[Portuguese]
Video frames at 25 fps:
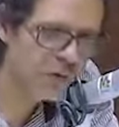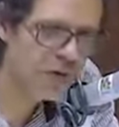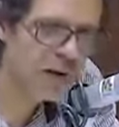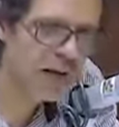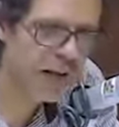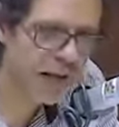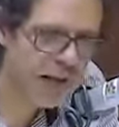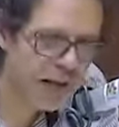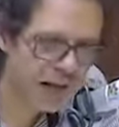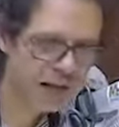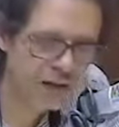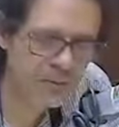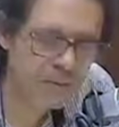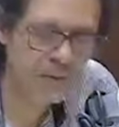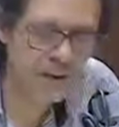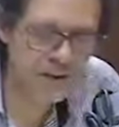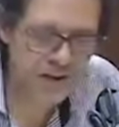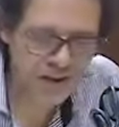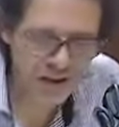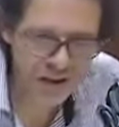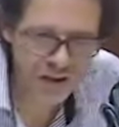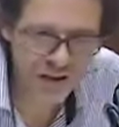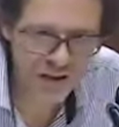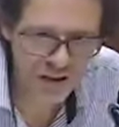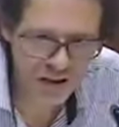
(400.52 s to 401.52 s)
falar de
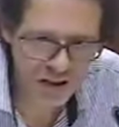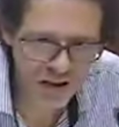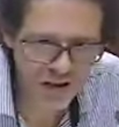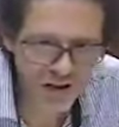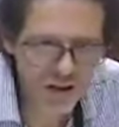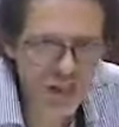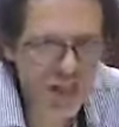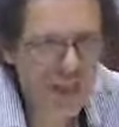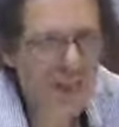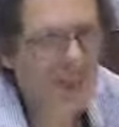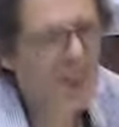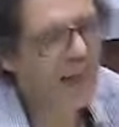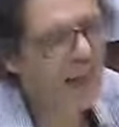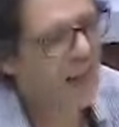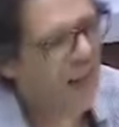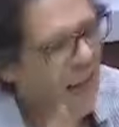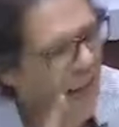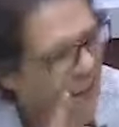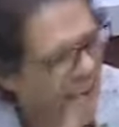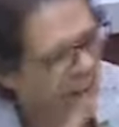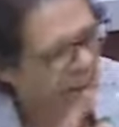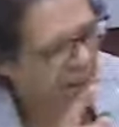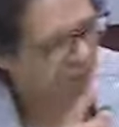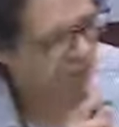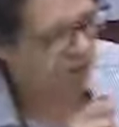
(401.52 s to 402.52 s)
medicina indígena?
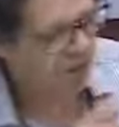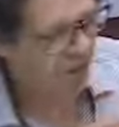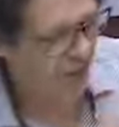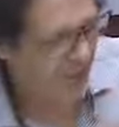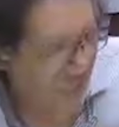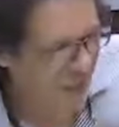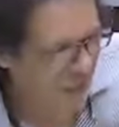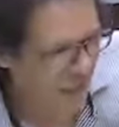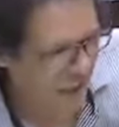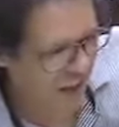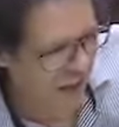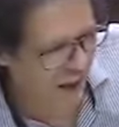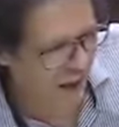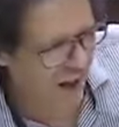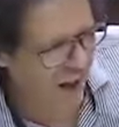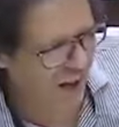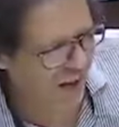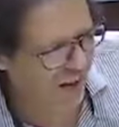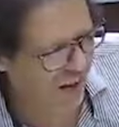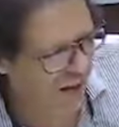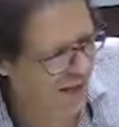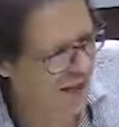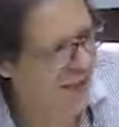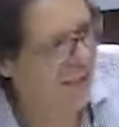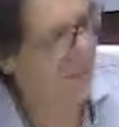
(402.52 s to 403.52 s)
Acho que
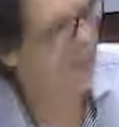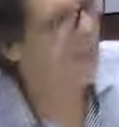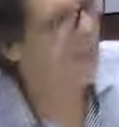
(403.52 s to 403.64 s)
não, hein?